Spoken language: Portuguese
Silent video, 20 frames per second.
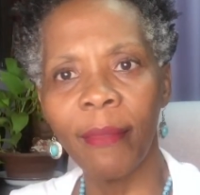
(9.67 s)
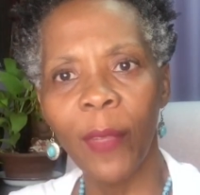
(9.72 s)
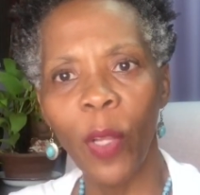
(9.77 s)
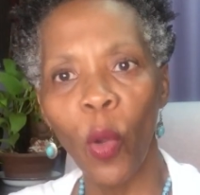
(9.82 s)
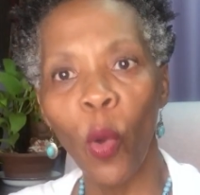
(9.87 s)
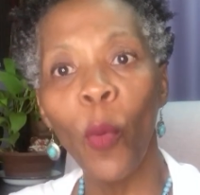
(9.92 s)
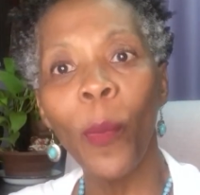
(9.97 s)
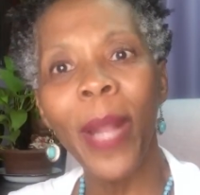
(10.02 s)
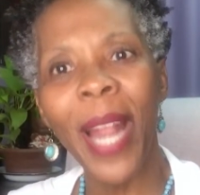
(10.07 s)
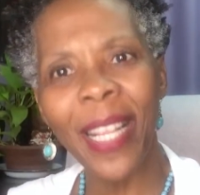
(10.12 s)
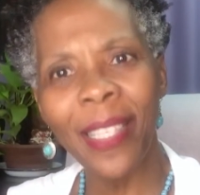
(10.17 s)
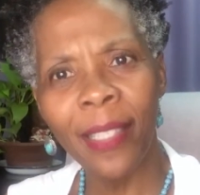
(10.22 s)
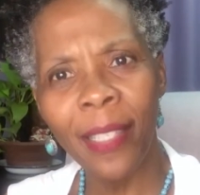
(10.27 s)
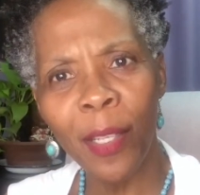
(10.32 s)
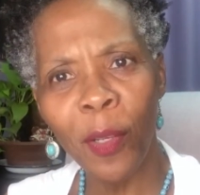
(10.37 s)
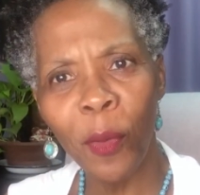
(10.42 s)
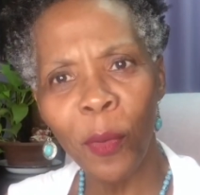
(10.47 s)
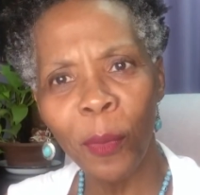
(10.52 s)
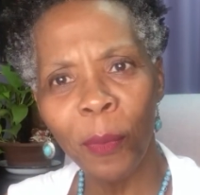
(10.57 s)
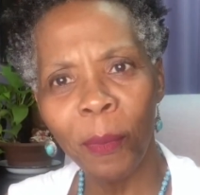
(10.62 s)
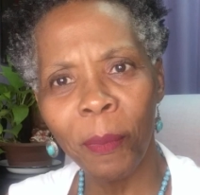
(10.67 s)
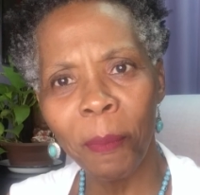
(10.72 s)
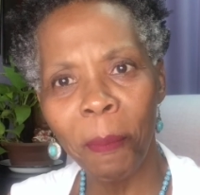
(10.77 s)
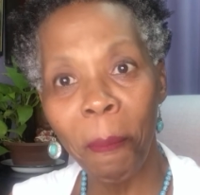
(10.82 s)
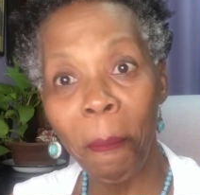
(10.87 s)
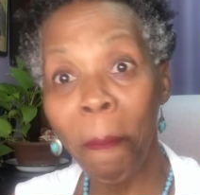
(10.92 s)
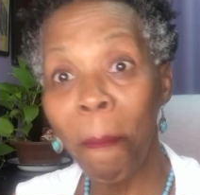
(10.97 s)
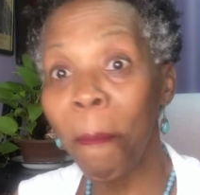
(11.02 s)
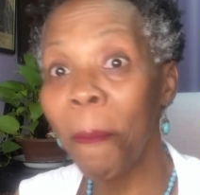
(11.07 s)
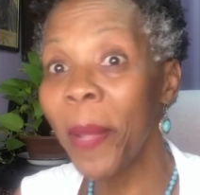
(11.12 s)
O Brasil
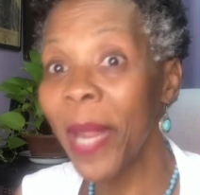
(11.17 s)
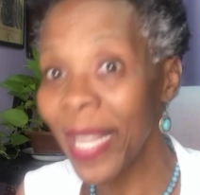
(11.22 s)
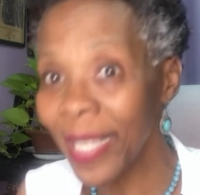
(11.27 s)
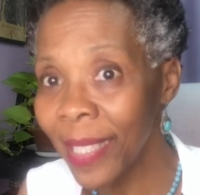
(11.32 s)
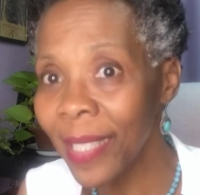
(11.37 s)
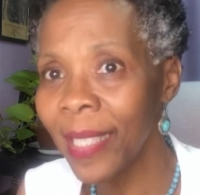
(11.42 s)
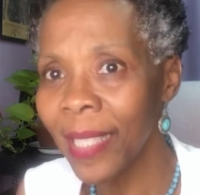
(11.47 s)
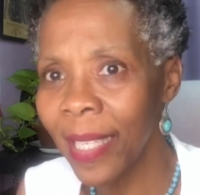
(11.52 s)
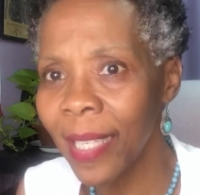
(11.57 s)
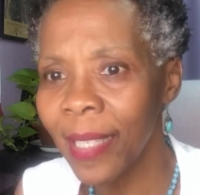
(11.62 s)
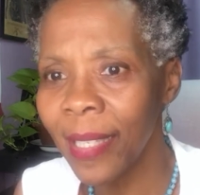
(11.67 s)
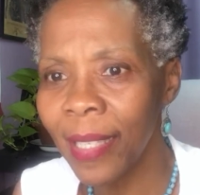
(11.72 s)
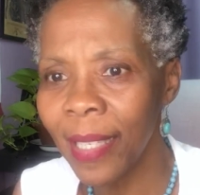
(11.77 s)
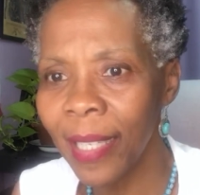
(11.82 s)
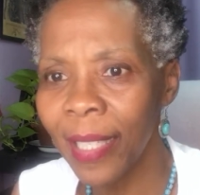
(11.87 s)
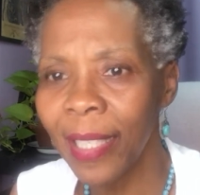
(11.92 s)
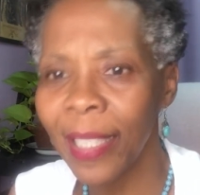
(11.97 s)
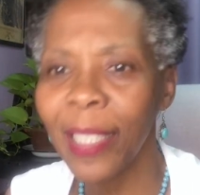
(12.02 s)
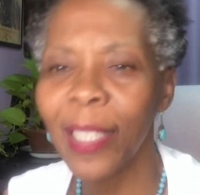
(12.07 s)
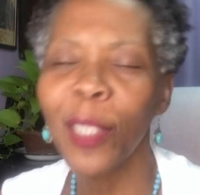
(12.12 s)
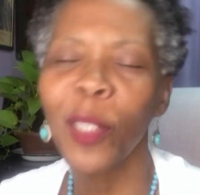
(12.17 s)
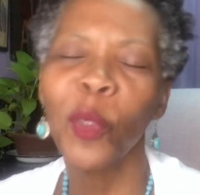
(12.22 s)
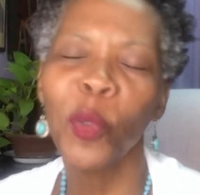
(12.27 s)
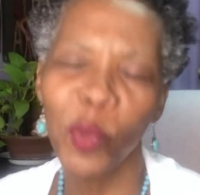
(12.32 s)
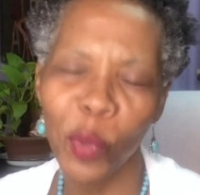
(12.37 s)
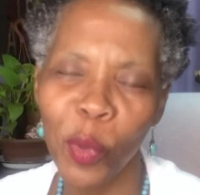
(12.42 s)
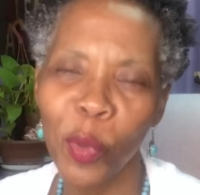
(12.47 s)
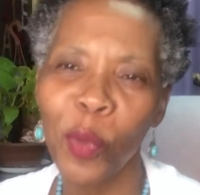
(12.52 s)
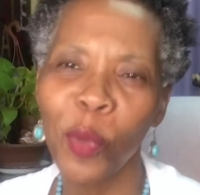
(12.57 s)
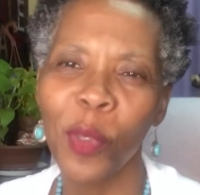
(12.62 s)
precisa do
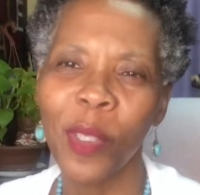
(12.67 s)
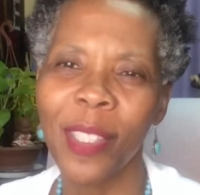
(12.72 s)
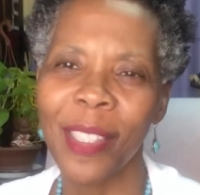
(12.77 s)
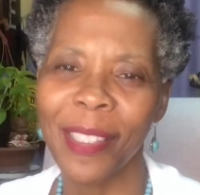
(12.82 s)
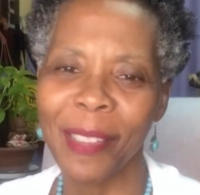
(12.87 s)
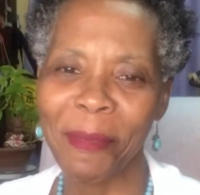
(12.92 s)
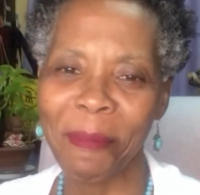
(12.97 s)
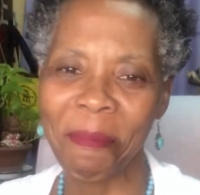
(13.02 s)
SUS.